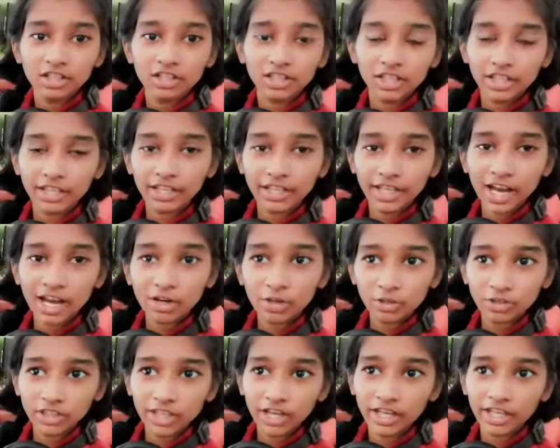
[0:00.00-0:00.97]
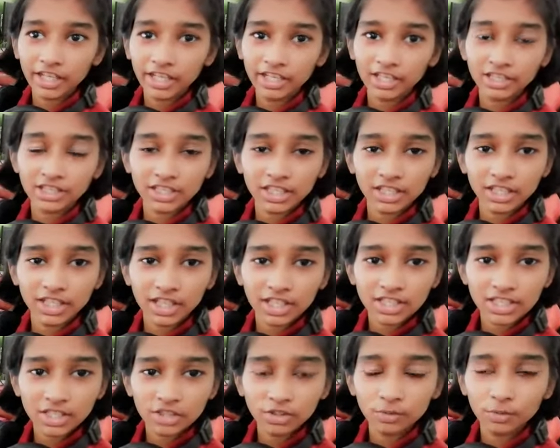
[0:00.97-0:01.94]
ये क्या होता है इसे
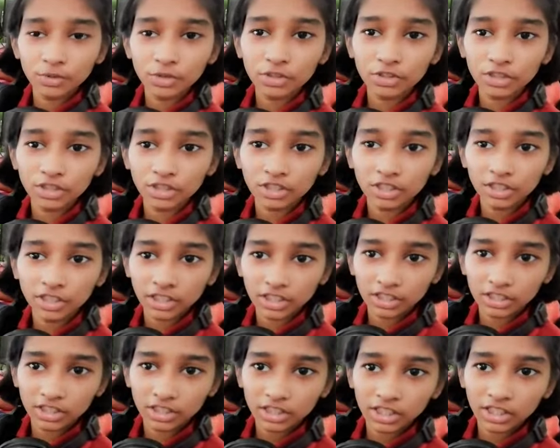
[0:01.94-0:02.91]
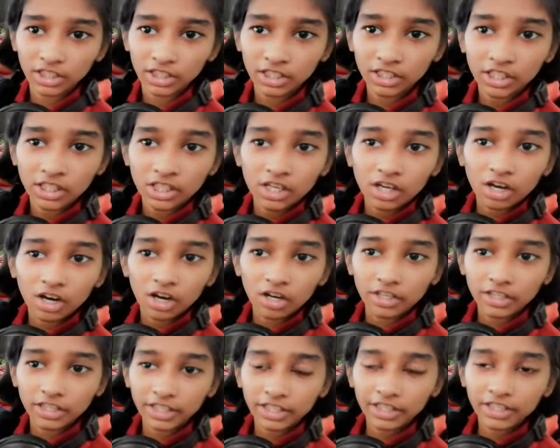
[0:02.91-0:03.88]
कैसे उपयोग करते हैं
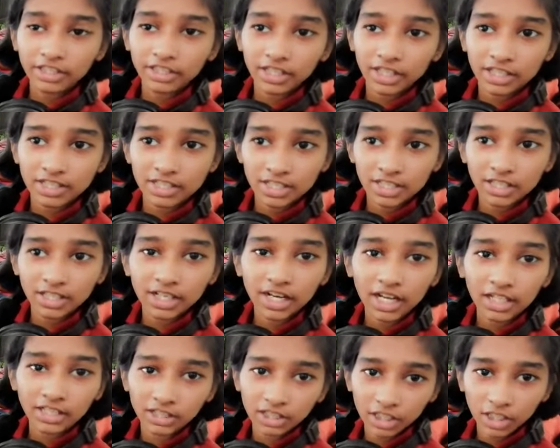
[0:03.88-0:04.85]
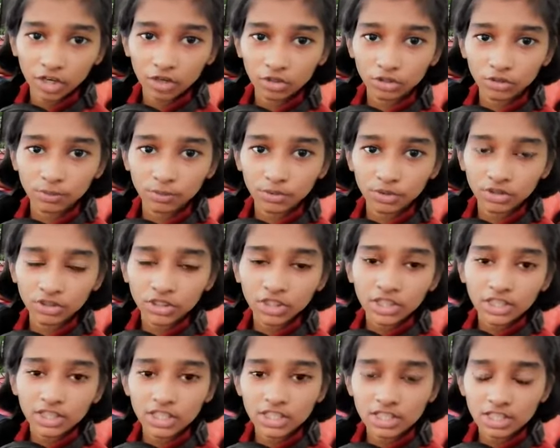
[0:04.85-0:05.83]
और ये कैसे निकालते हैं
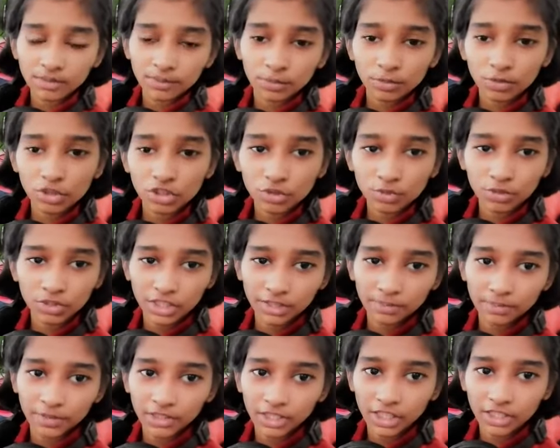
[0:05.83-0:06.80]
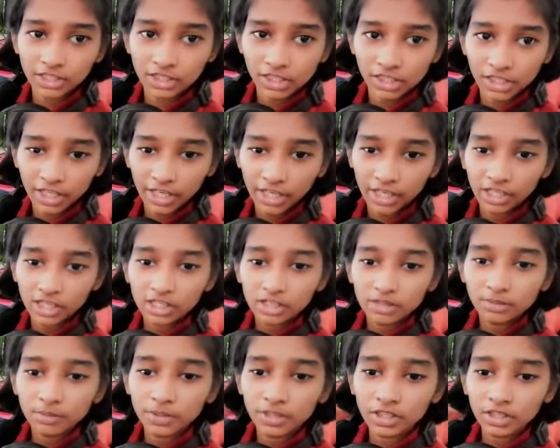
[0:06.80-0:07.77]
आउटपुट ये सब कुछ मुझे पता चल रहा है
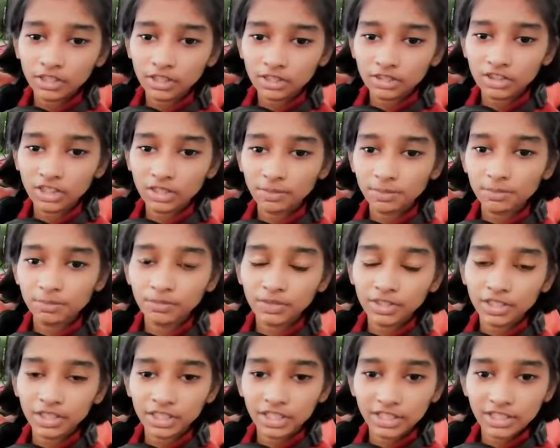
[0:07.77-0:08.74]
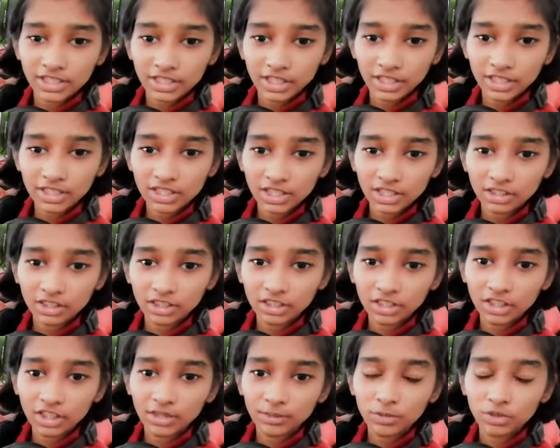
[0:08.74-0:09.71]
पर जब मैं ये नहीं सीखती
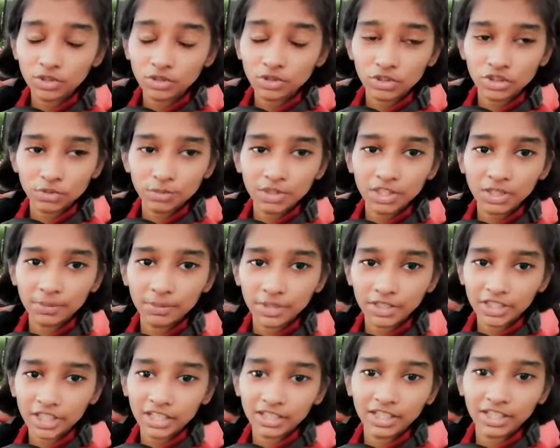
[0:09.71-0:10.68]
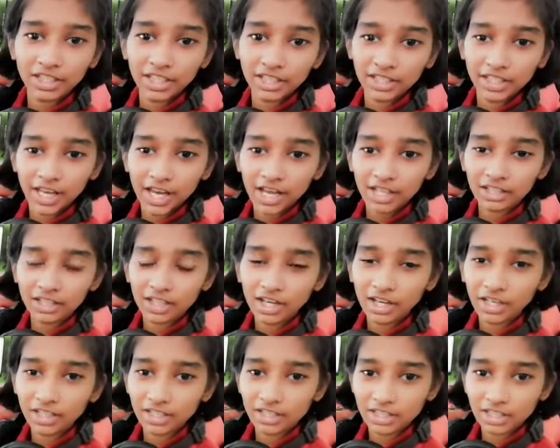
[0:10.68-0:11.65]
थी मुझे कुछ भी नहीं पता था ये क्या
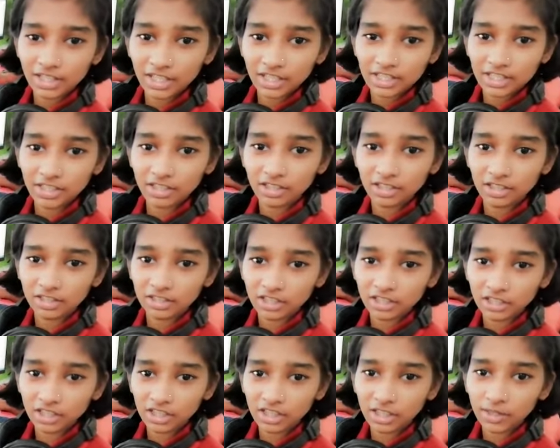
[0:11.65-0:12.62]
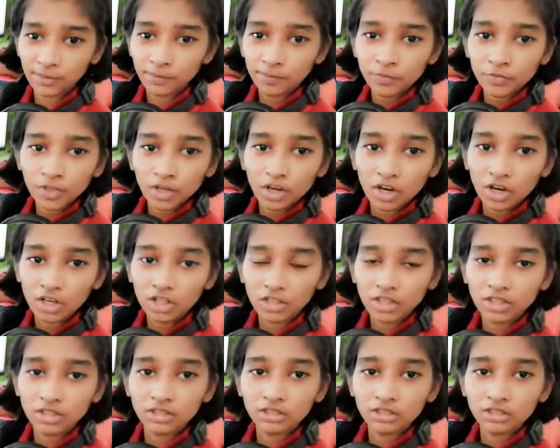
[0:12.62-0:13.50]
था इसे कैसे करते थे और